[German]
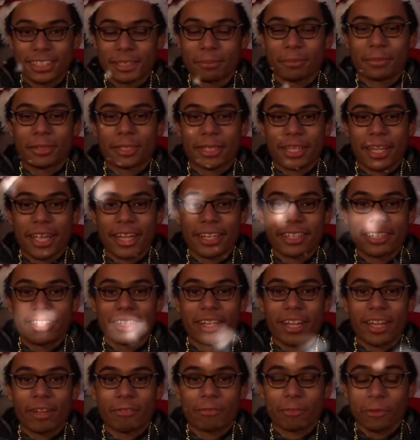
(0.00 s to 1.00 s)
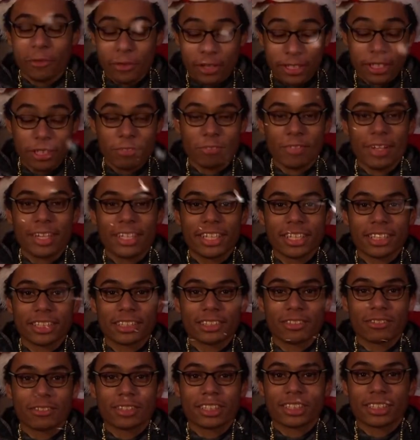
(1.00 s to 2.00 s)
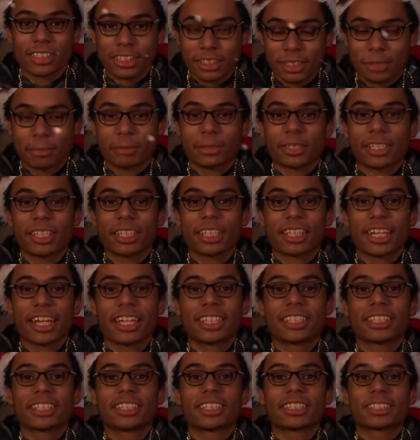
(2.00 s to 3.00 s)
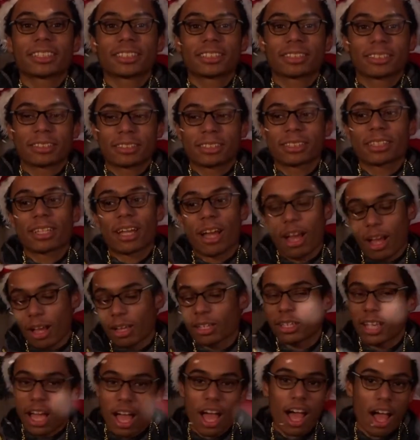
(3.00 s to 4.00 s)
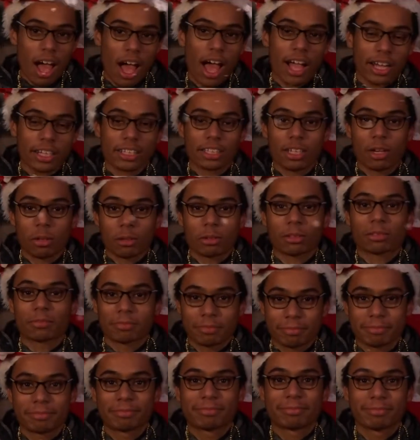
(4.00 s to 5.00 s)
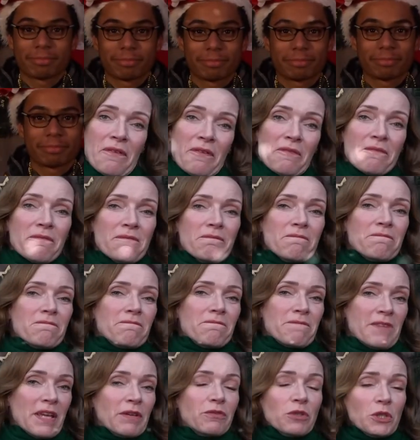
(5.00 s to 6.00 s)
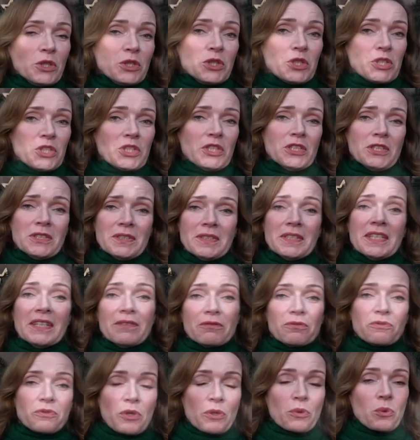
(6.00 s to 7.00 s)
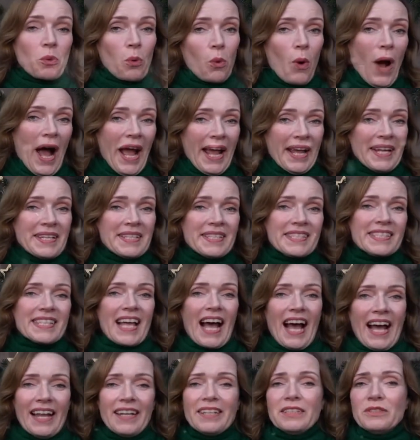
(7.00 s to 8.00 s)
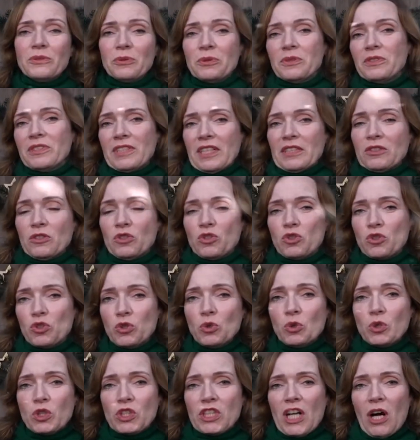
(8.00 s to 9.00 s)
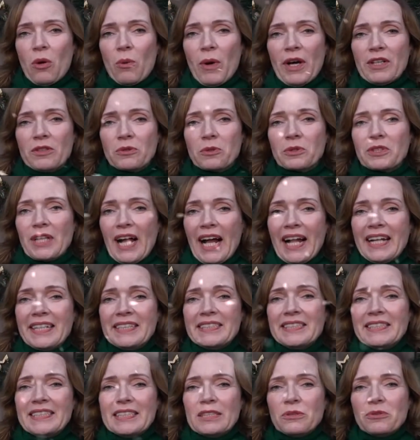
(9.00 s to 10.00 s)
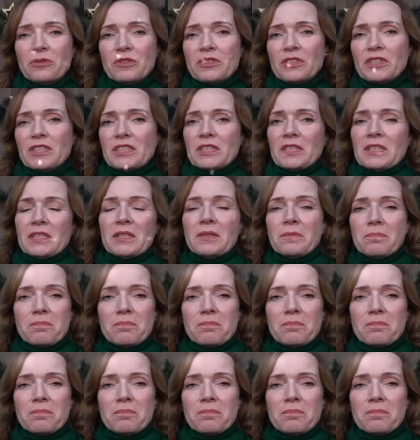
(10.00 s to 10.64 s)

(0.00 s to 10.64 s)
die mich kennen, äh, fröhliche Weihnachten und an die, die mich nicht kennen, ja, ja eigentlich auch. Wir wünschen von O1 allen unseren Zuschauern und allen, die uns